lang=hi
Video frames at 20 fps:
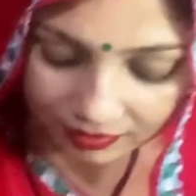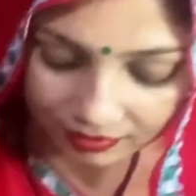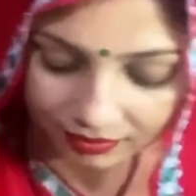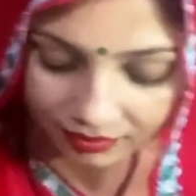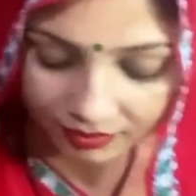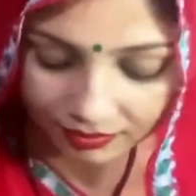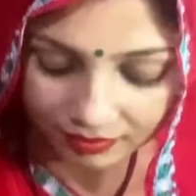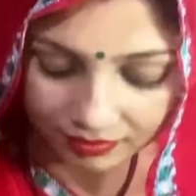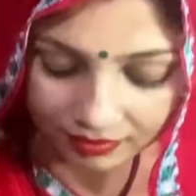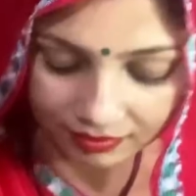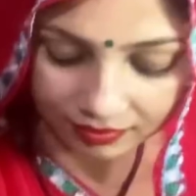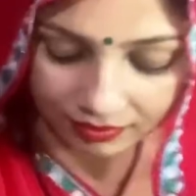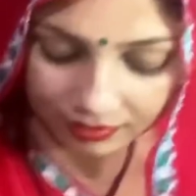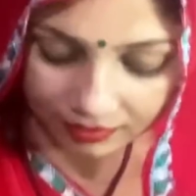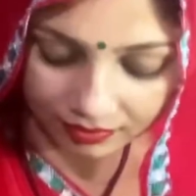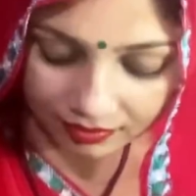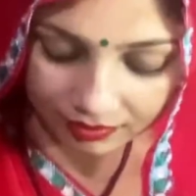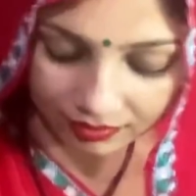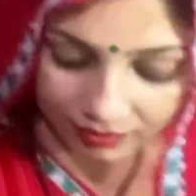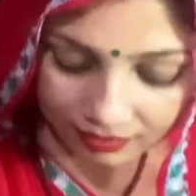जलनी क्या
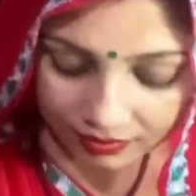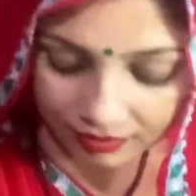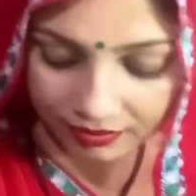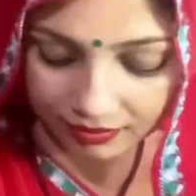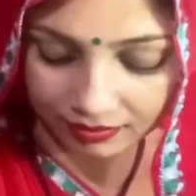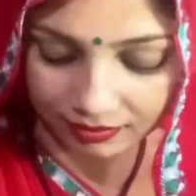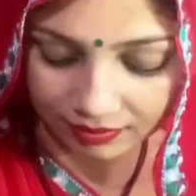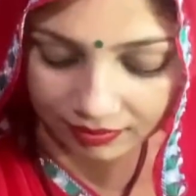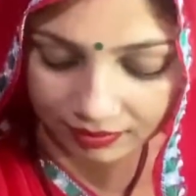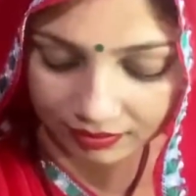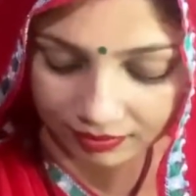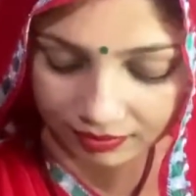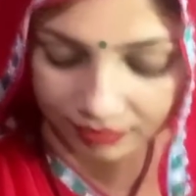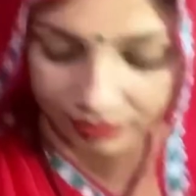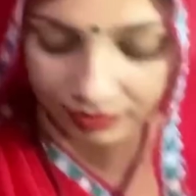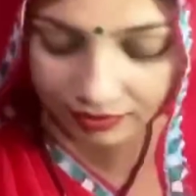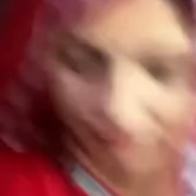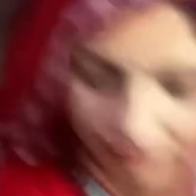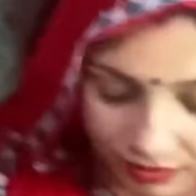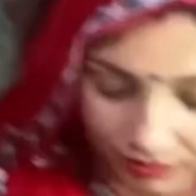है तो मैं तुम
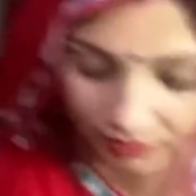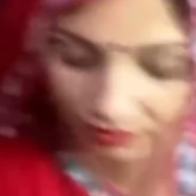बताऊं